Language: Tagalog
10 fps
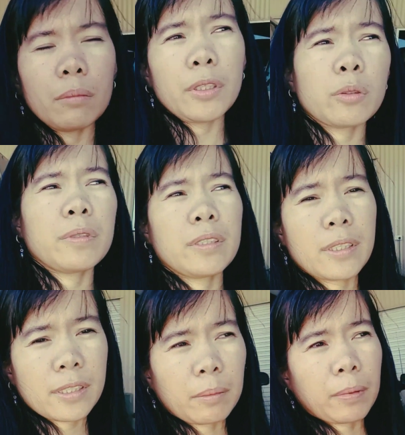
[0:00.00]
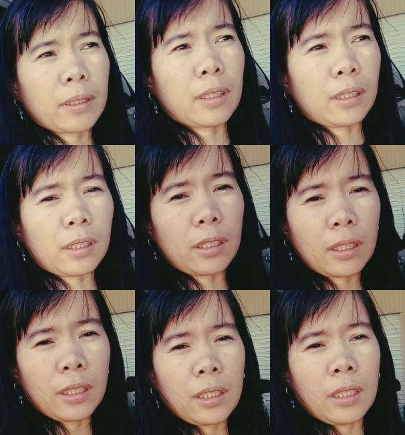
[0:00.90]
medyo busy sa pag uh,
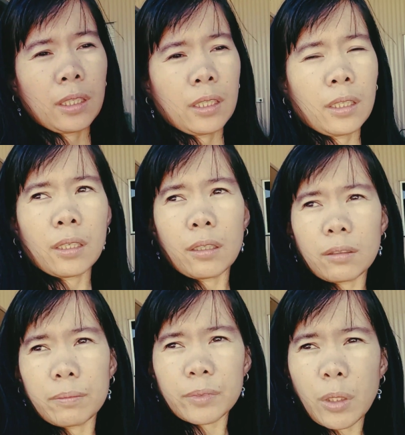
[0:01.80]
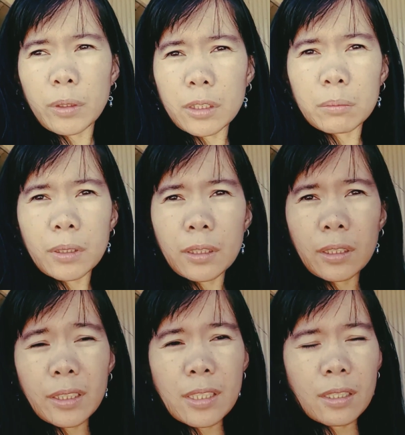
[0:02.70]
gawa ng
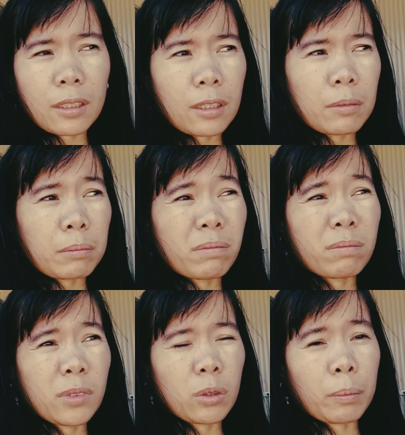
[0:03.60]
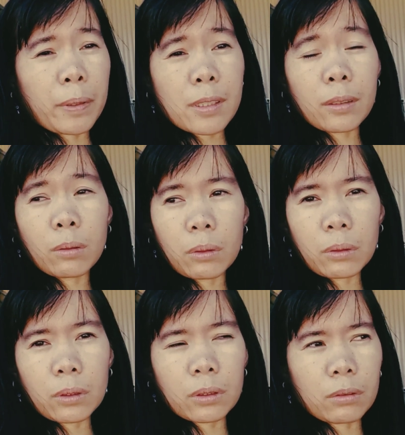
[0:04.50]
mga exam, you know,
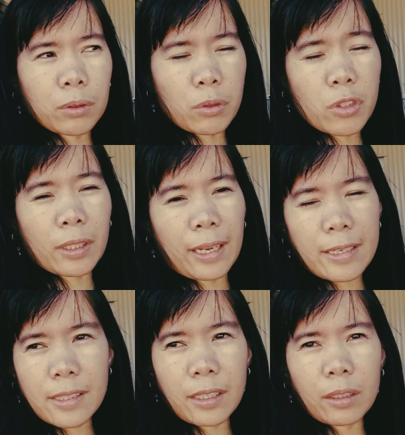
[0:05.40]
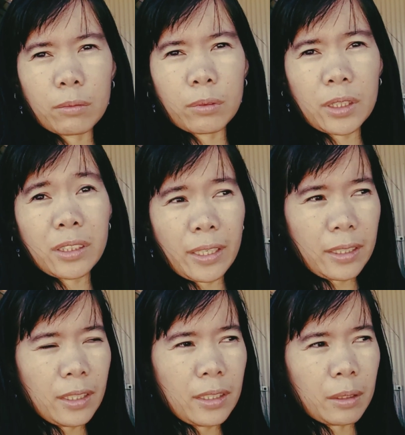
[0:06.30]
pagsagot, course class every
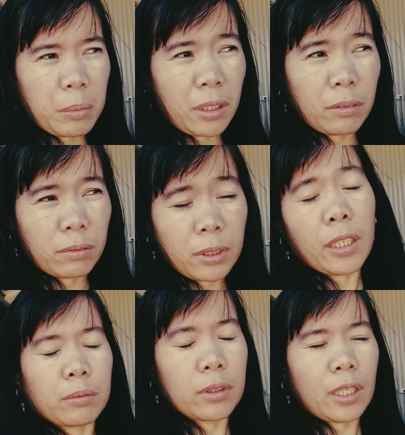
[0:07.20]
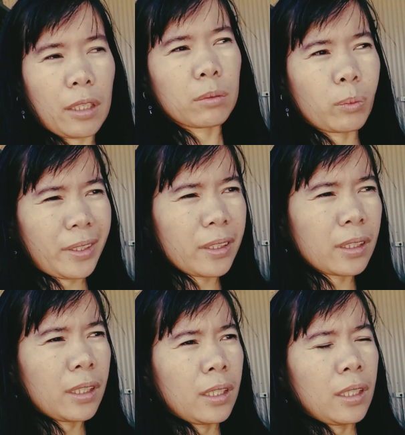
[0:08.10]
day. I mean, every, every day, every week.
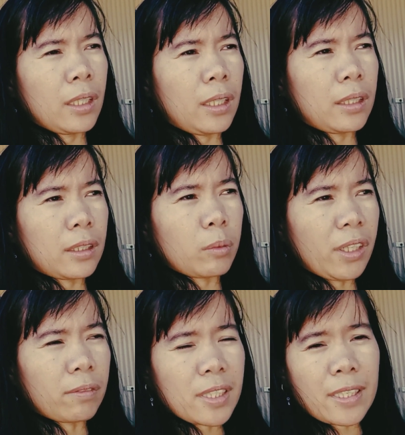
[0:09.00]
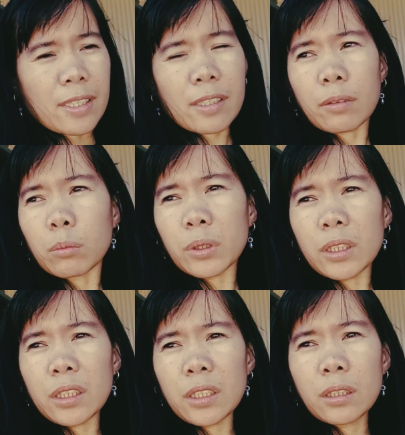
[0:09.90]
And then we have a test
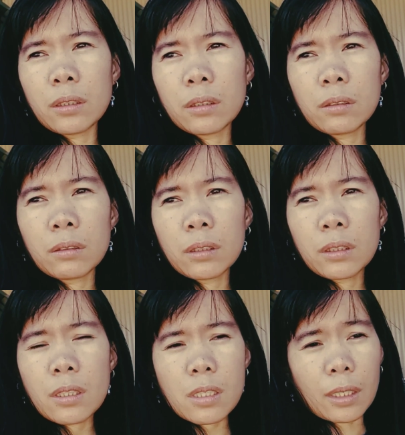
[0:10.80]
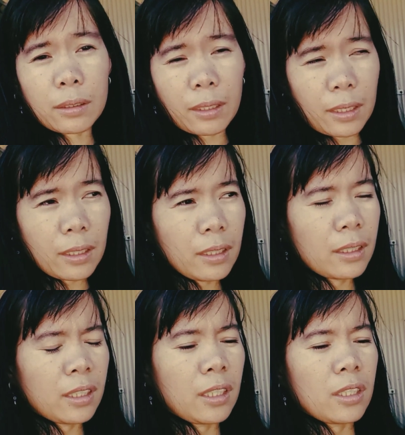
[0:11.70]
every Sunday.
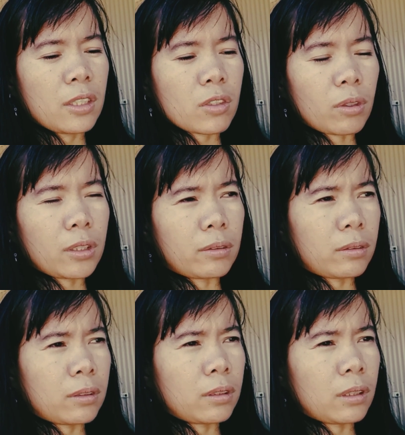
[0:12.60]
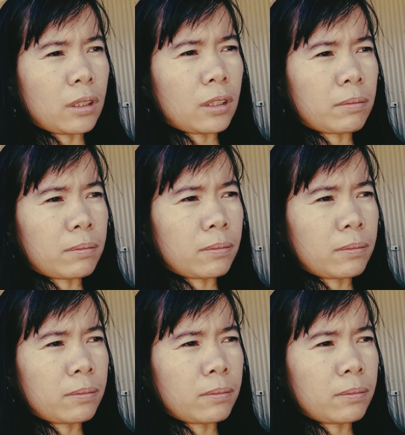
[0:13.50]
So, ayun. Um,